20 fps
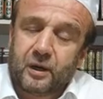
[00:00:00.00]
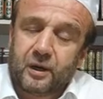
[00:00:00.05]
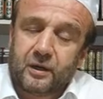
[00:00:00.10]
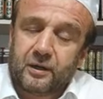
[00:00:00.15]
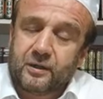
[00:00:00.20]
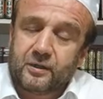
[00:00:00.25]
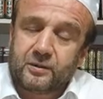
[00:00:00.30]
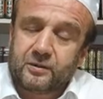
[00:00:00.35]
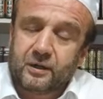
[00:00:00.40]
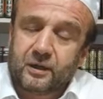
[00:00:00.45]

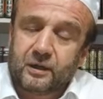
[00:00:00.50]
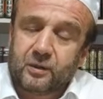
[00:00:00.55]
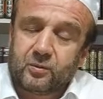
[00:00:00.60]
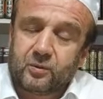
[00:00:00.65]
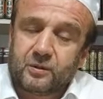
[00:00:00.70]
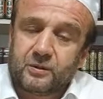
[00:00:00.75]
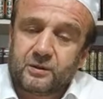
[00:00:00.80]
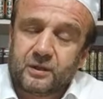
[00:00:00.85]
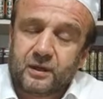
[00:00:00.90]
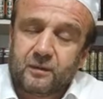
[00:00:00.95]
aleyhissalatü
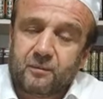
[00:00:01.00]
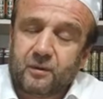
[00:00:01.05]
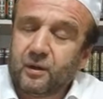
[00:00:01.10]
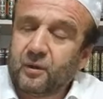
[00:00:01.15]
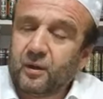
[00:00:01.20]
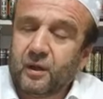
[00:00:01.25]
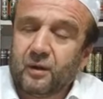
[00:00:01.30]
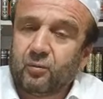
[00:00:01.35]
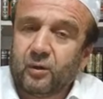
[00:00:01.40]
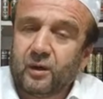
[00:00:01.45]
vesselam.
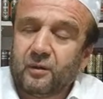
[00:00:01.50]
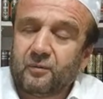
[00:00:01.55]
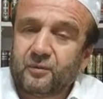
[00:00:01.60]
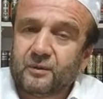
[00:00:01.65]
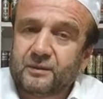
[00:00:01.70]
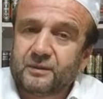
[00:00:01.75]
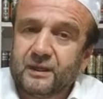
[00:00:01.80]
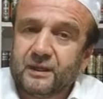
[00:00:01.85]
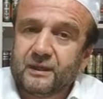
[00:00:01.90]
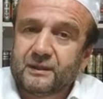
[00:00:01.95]
Allah
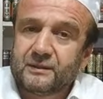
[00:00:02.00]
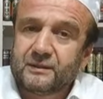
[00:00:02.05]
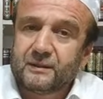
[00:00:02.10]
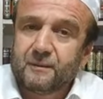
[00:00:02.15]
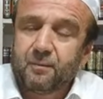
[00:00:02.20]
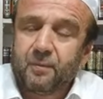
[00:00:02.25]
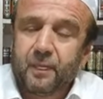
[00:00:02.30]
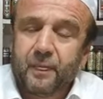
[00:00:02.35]
muhafaza eylesin.